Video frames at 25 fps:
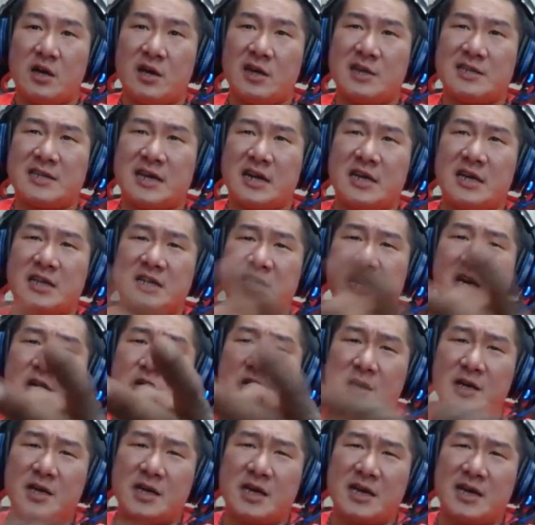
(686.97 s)
二十年前个
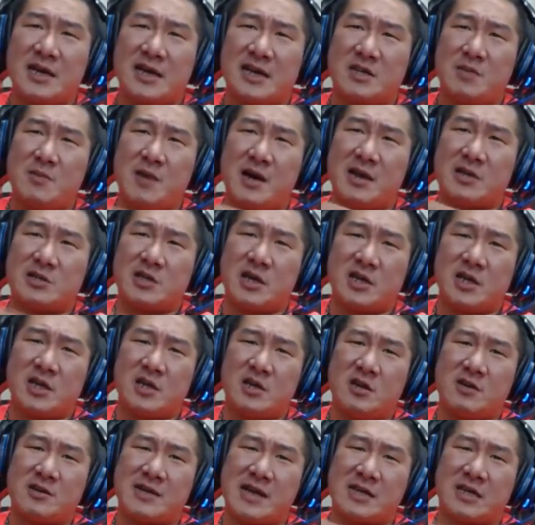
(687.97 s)
选举甲即摆选
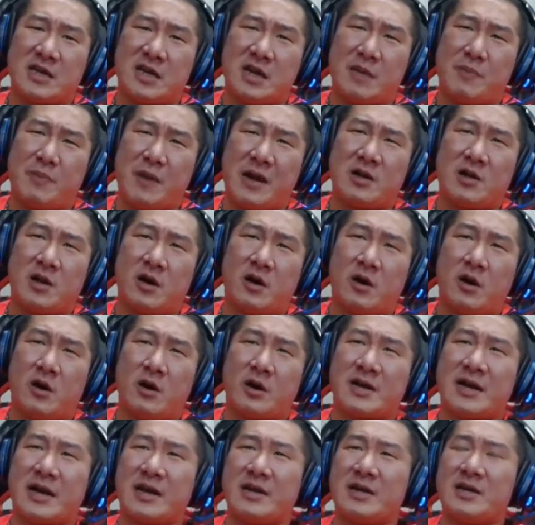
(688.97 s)
举拢同齐咧班
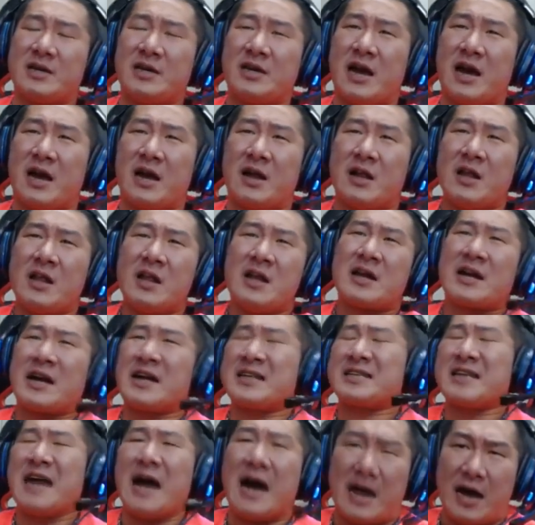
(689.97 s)
路，汝甲恁娘
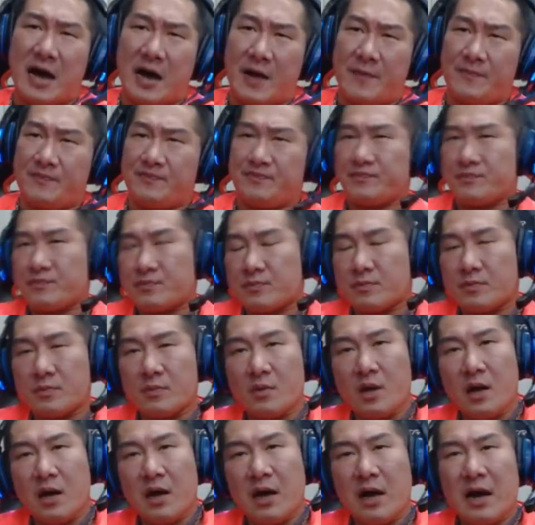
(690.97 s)
较早啦。
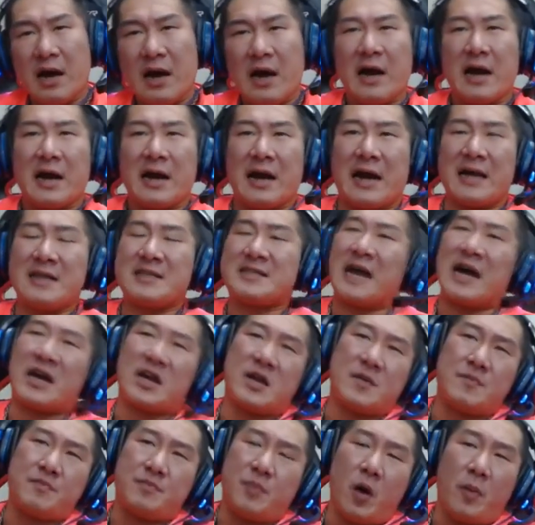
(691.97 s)
咱三
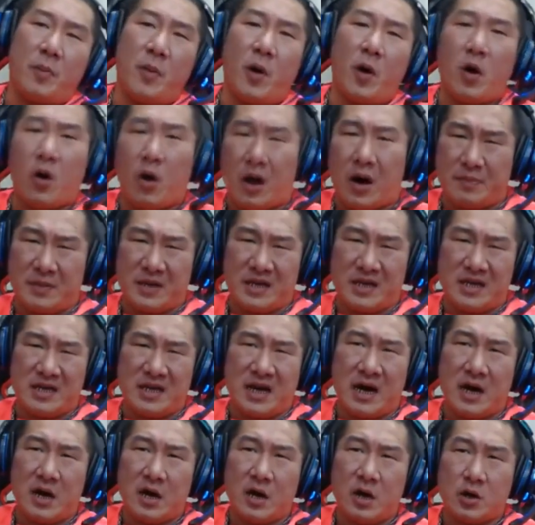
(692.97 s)
年步步河边
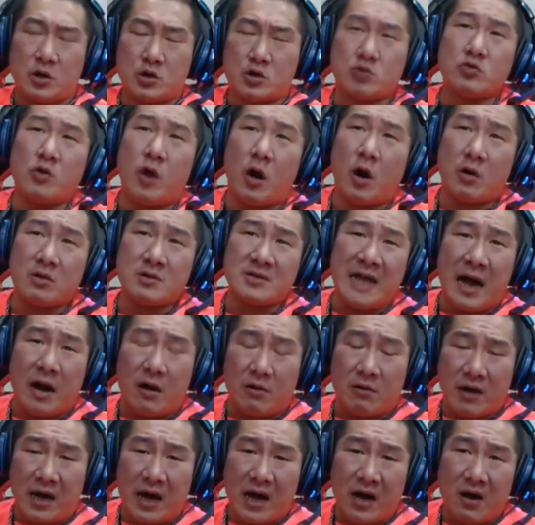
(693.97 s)
啦，吼，苏洪
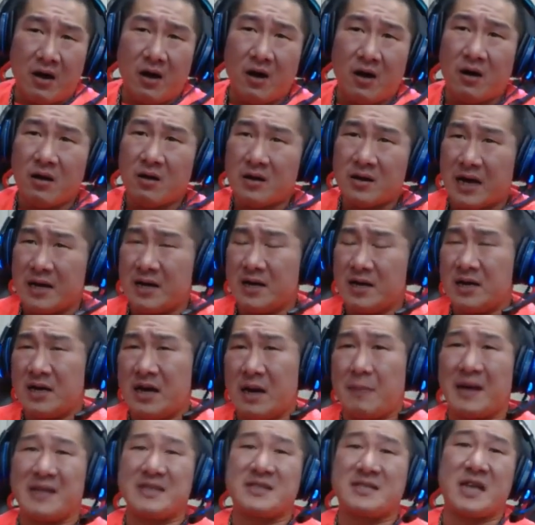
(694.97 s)
道啦，吼，甲恁
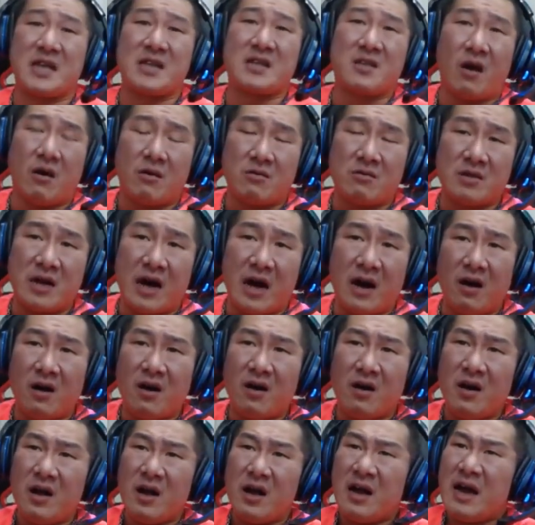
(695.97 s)
娘万生洞啦，
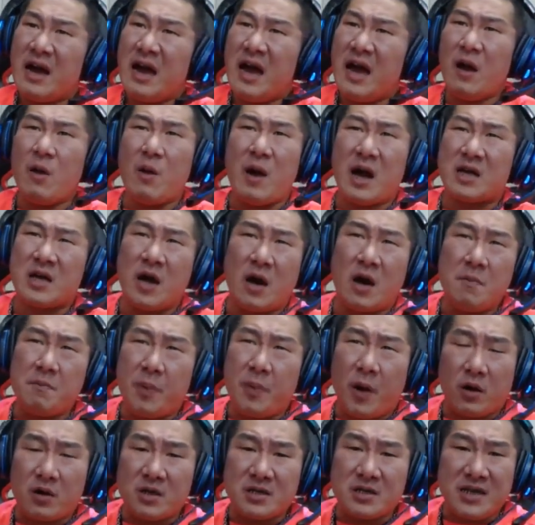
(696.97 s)
吼，迄偌恐
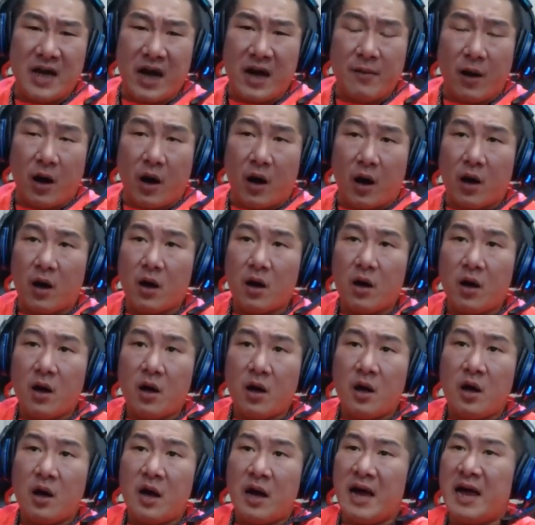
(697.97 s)
怖，你知无？
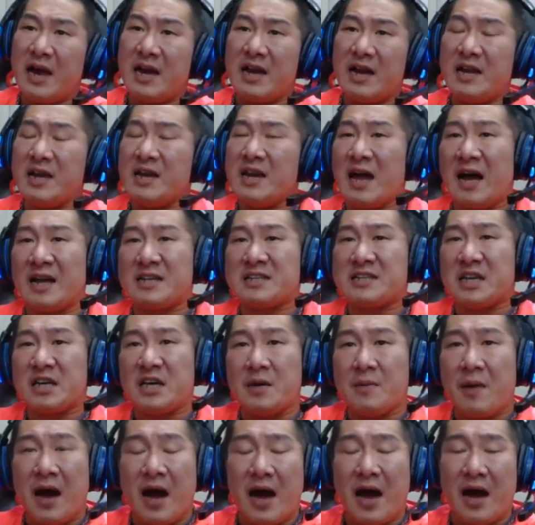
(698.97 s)
迄恁娘姊
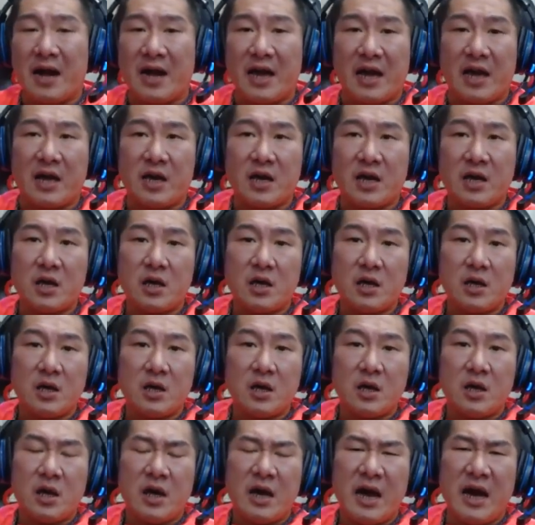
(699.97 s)
妹咧？
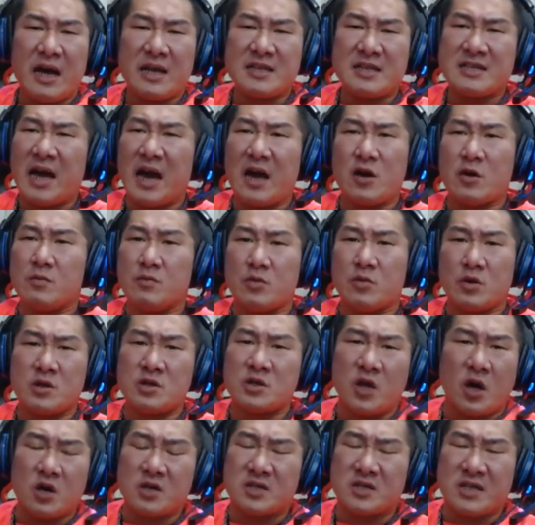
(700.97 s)
哎，蔡英文
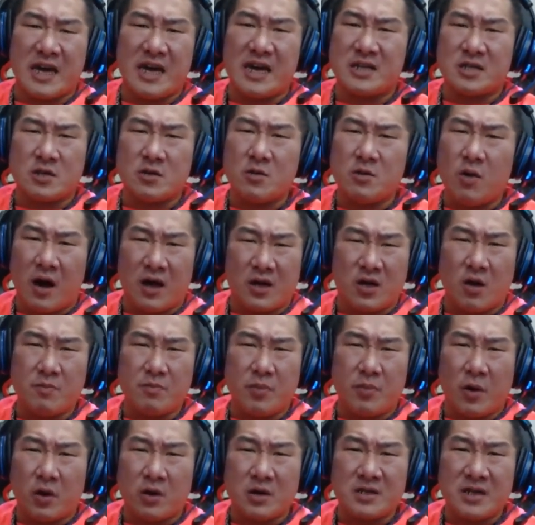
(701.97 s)
做势想外恐
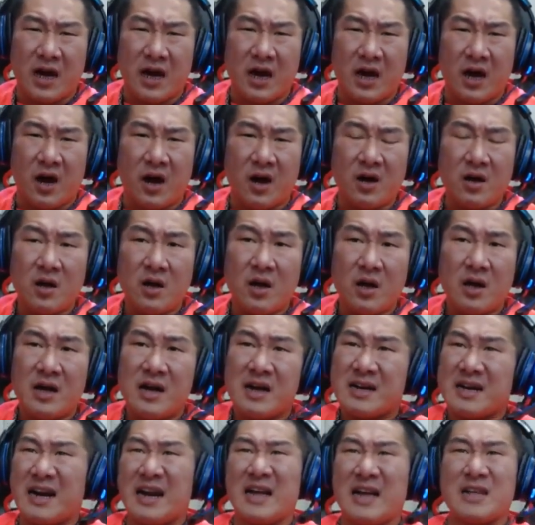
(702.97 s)
怖，你知哦？
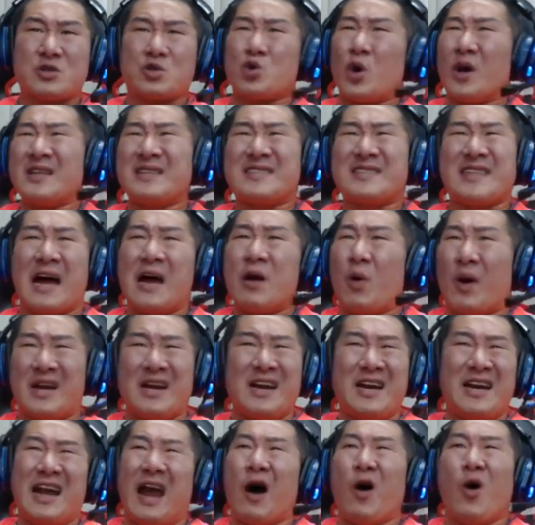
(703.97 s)
敢若全台湾
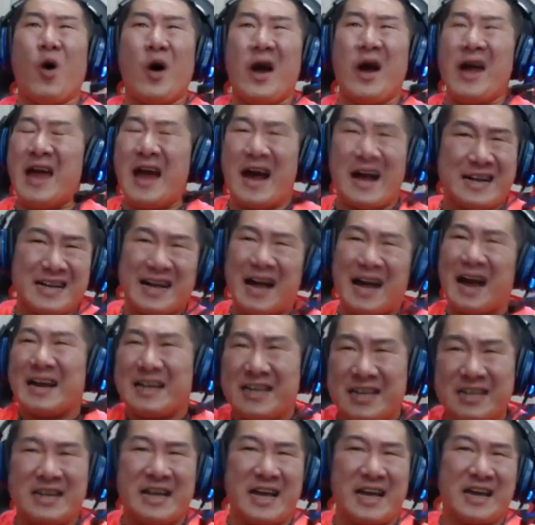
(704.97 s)
个老伙仔，甲
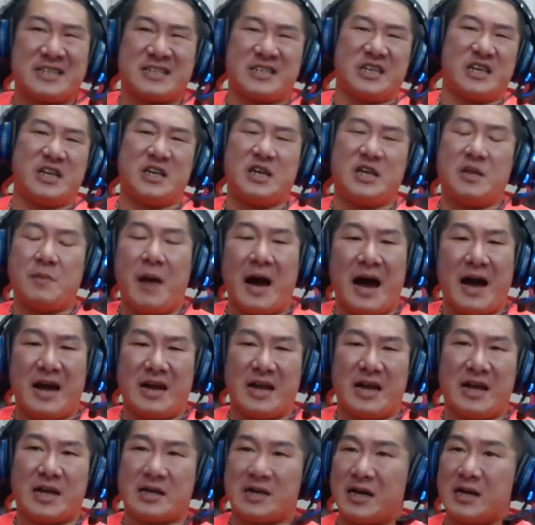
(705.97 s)
恁领鸡巴
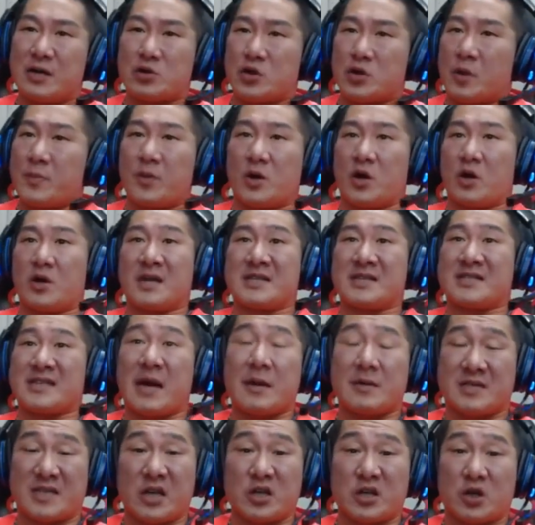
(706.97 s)
咧，敢若全部拢咧
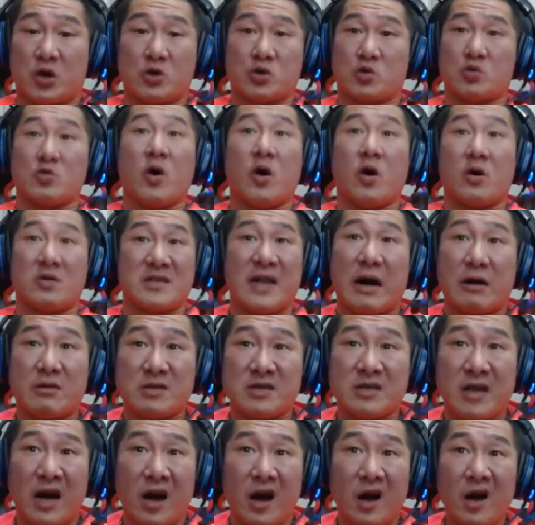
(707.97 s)
山山重水复道，
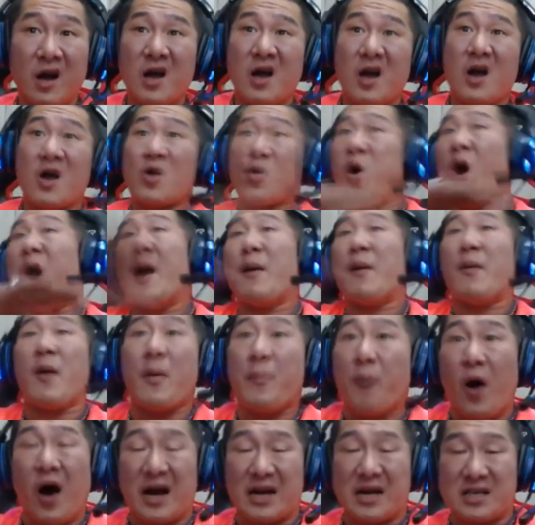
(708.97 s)
你知？看无
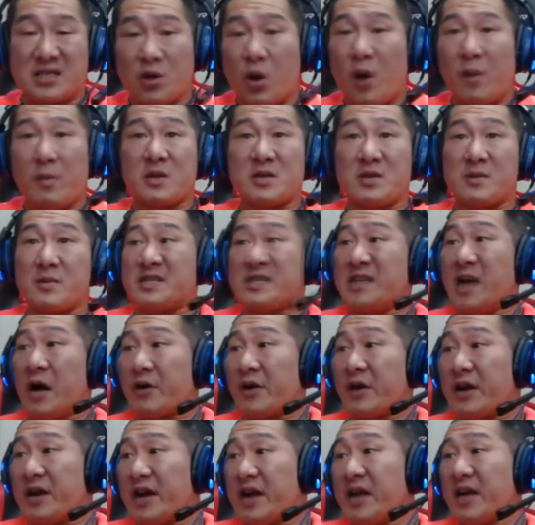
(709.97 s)
半个，所以无什么
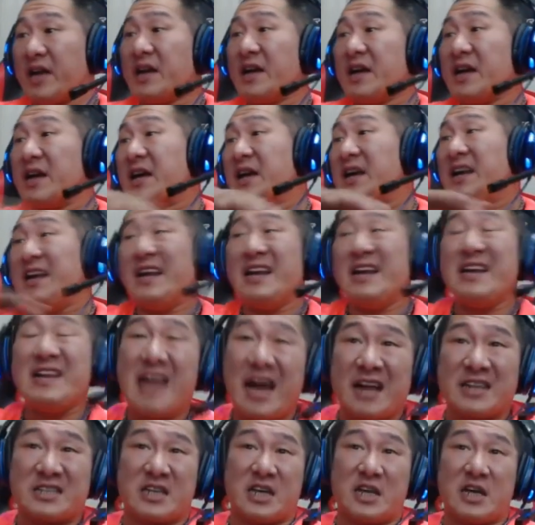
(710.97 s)
少年嘞。恁
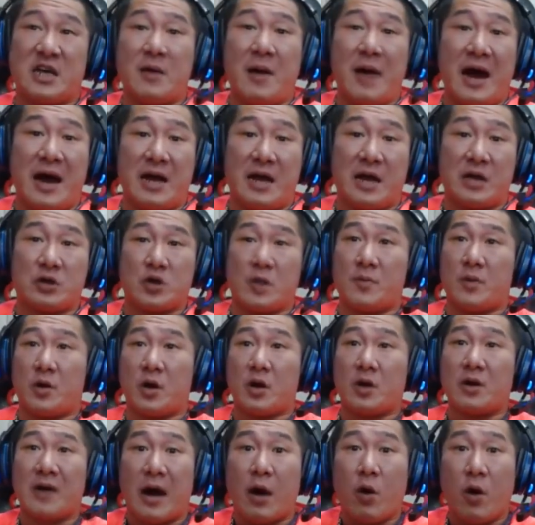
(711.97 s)
领鸡巴咧，全部
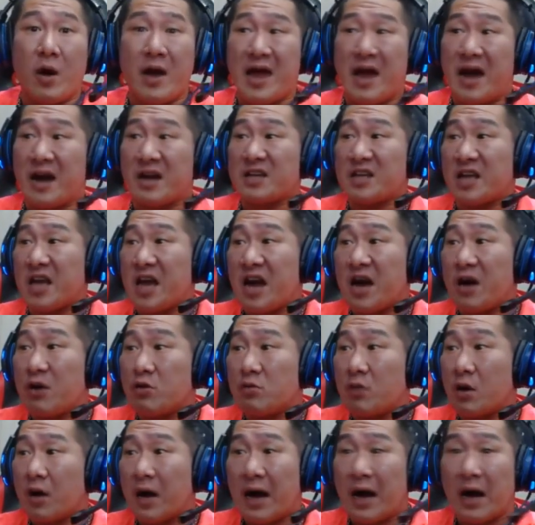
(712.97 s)
拢老伙仔，你听有
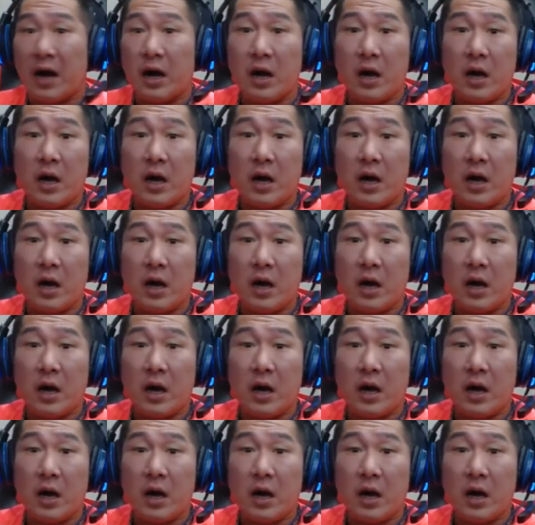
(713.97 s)
无啦？